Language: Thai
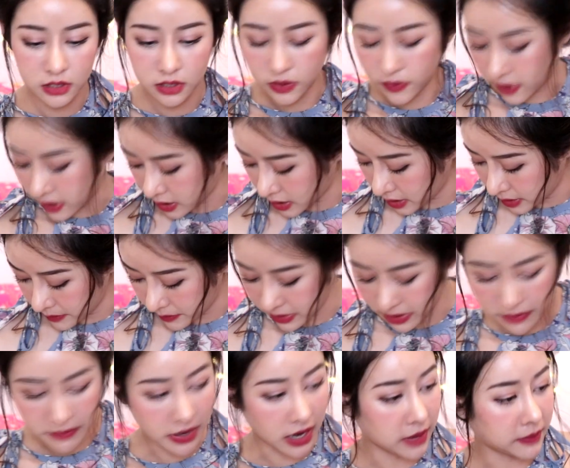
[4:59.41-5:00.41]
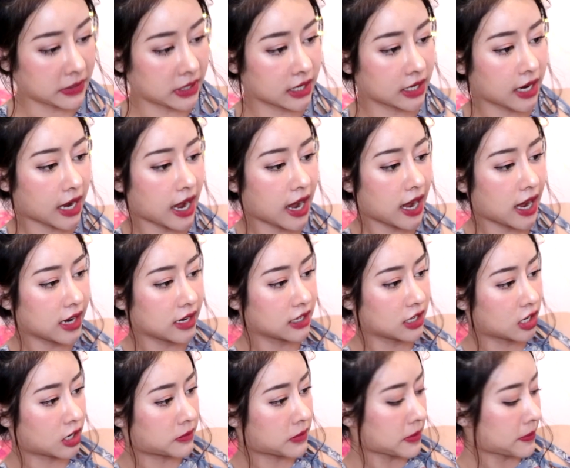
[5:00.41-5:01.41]
สวัสดีปีใหม่เหมือนกัน
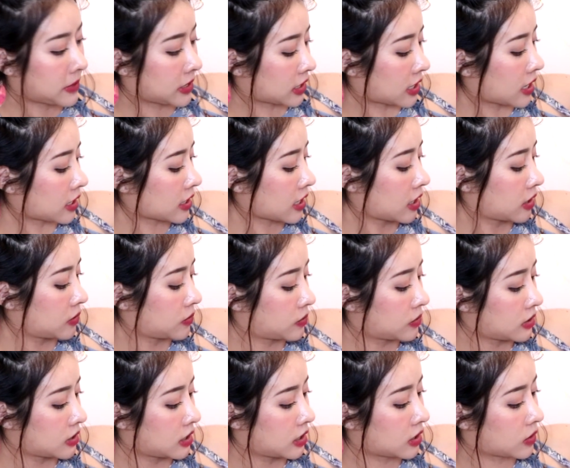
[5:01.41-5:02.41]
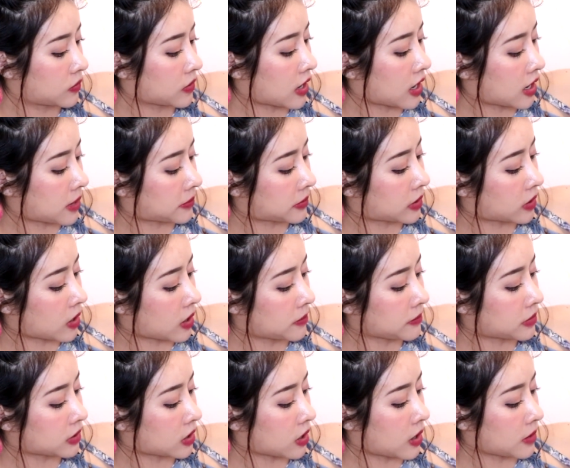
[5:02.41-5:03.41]
เดี๋ยวเรามาเปิดข้างในดูเลยดีกว่า พ
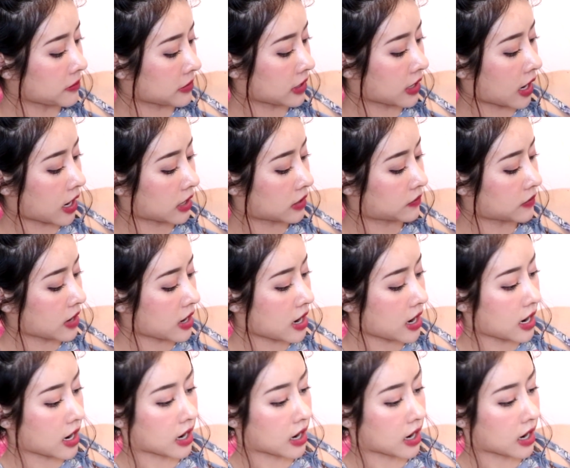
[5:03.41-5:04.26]
ร้อมๆกันว่า